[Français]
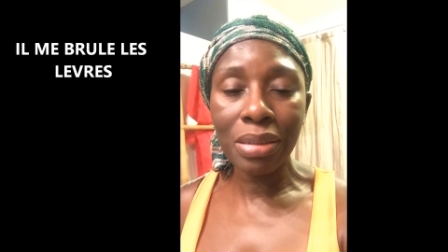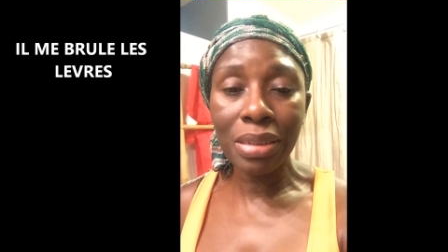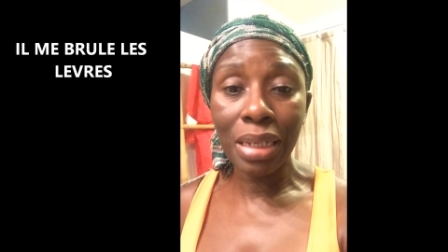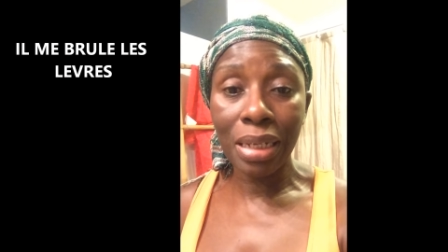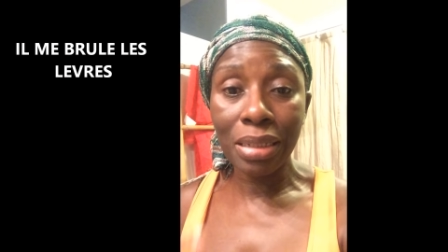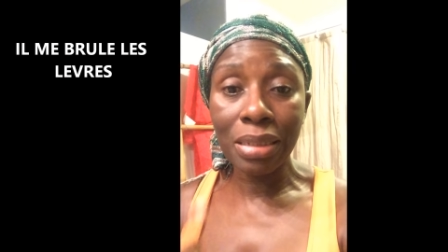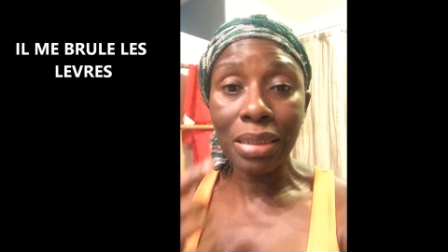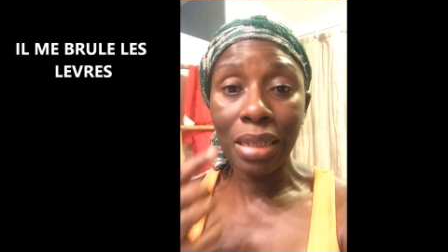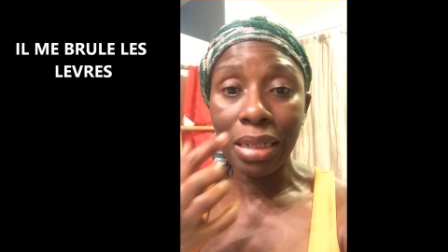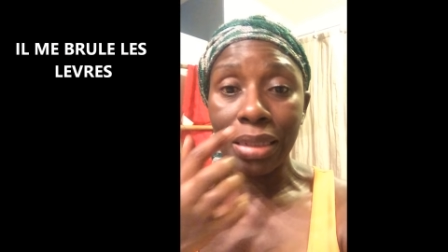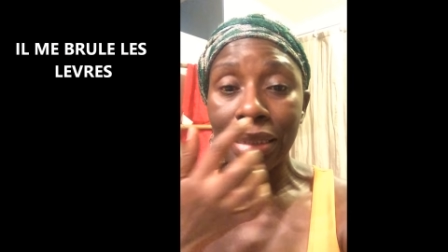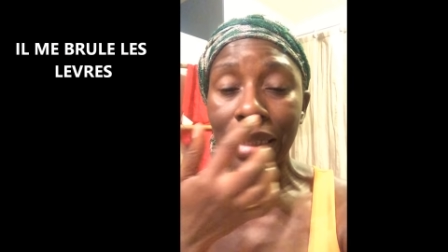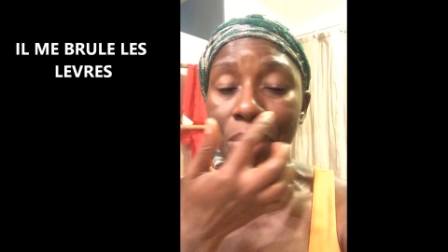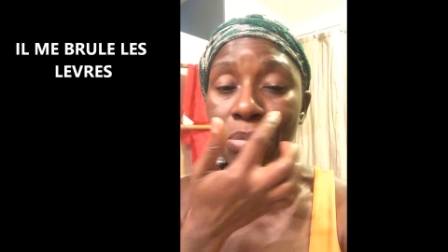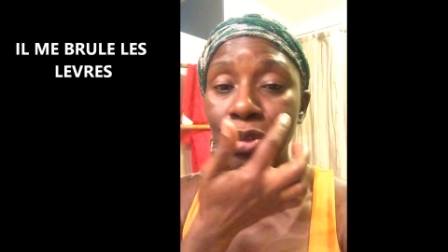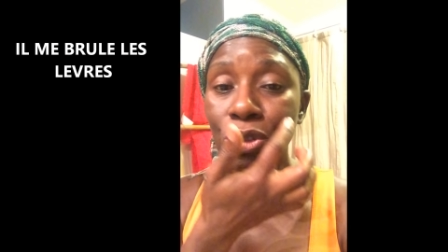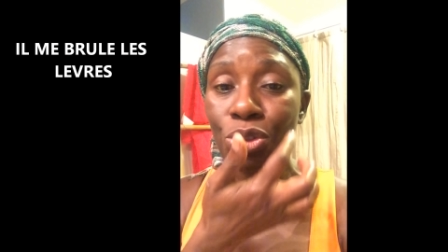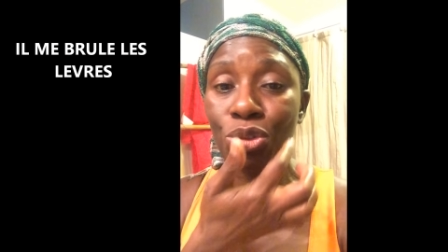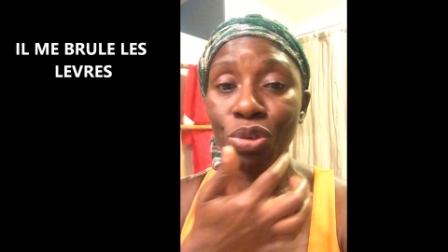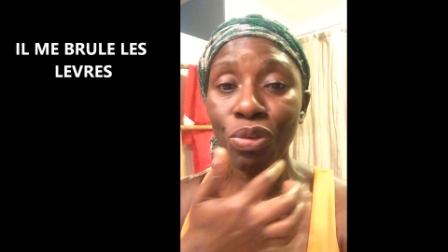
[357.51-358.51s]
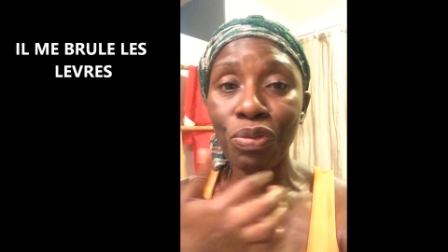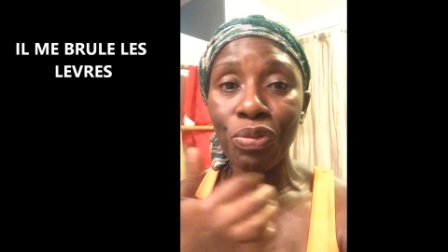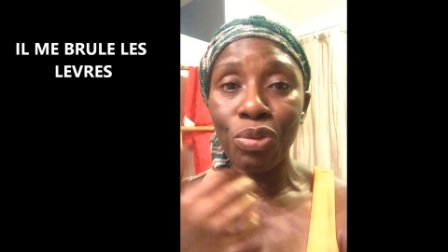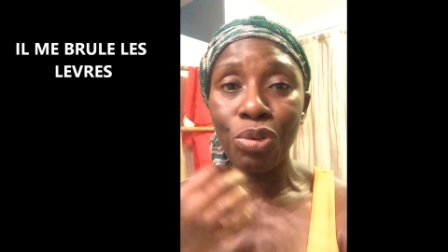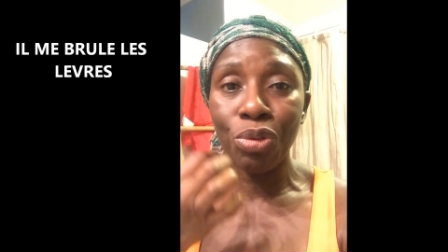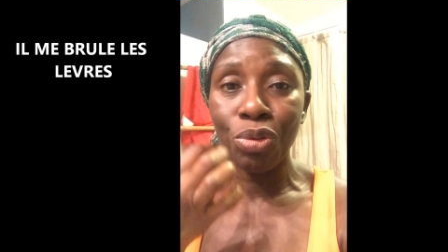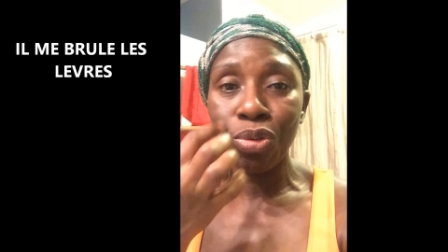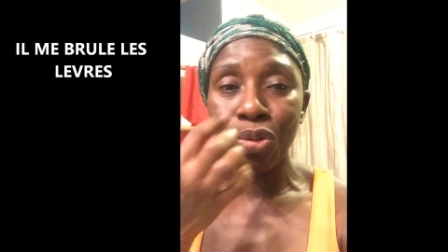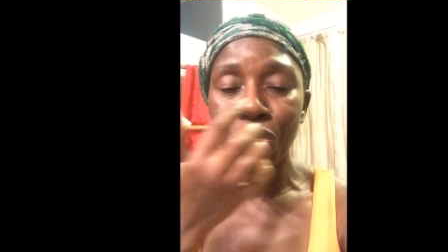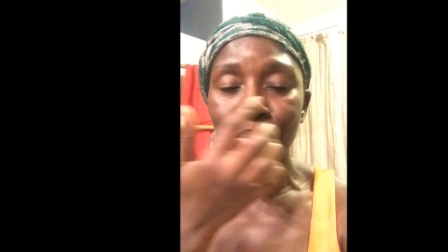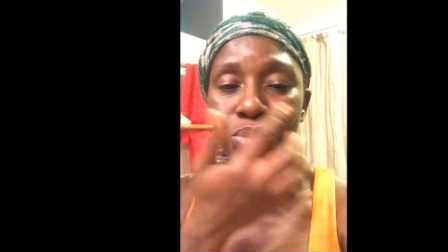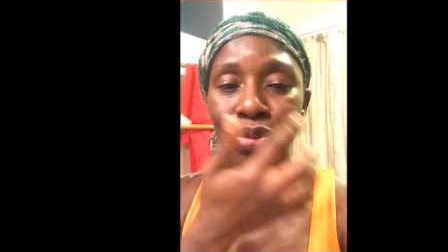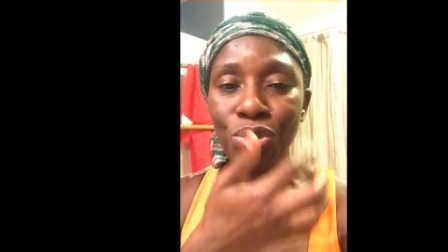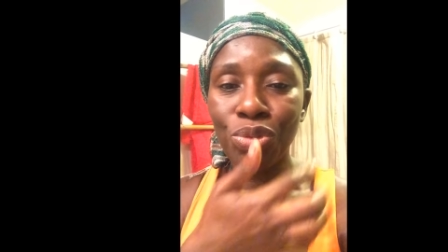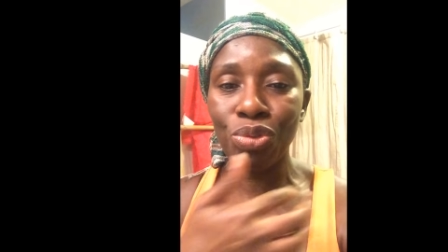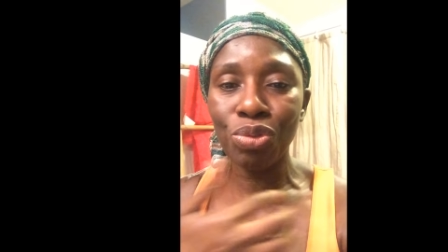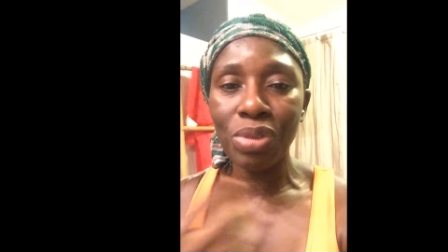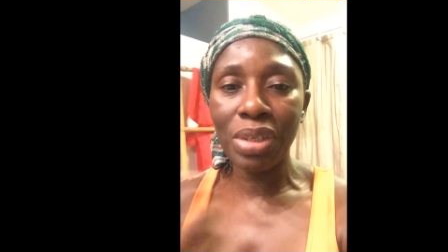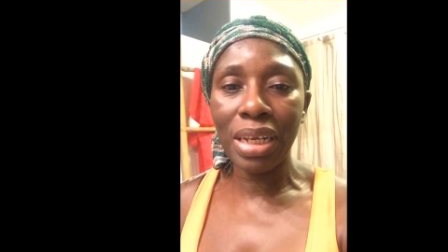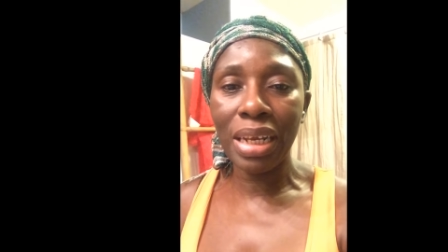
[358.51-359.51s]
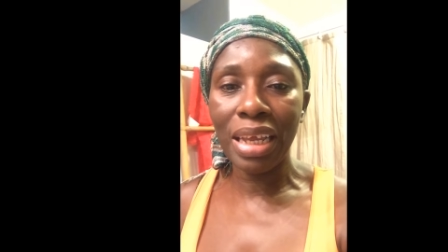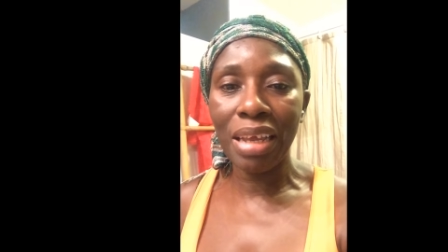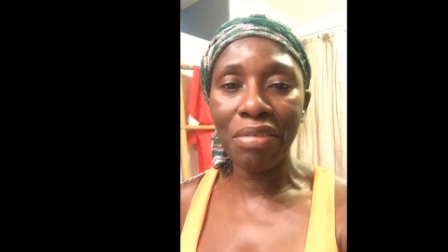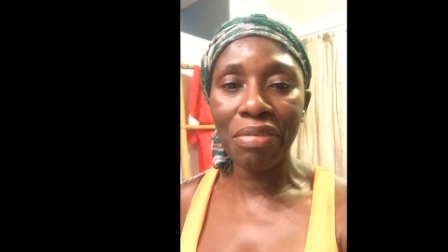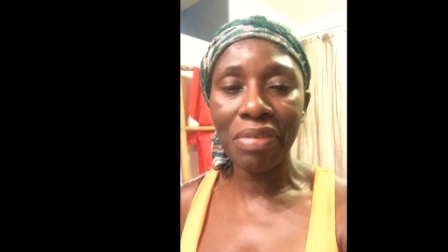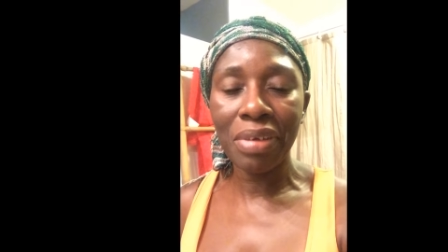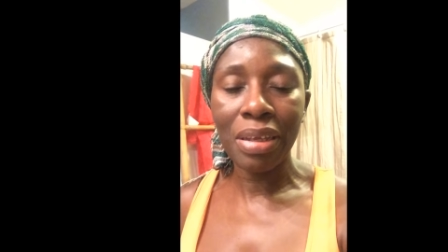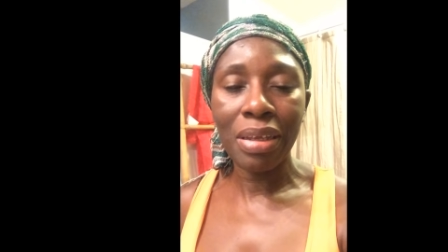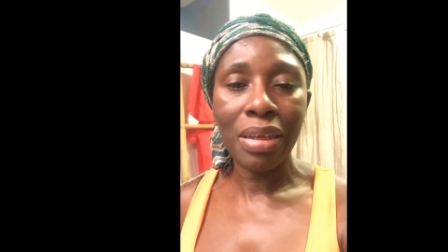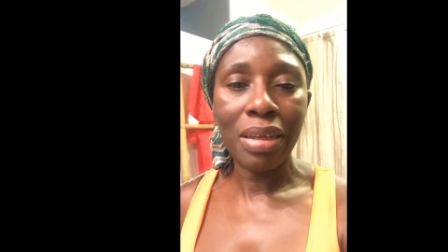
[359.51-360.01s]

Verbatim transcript: ça, ça, me chauffe le, pourtour des lèvres.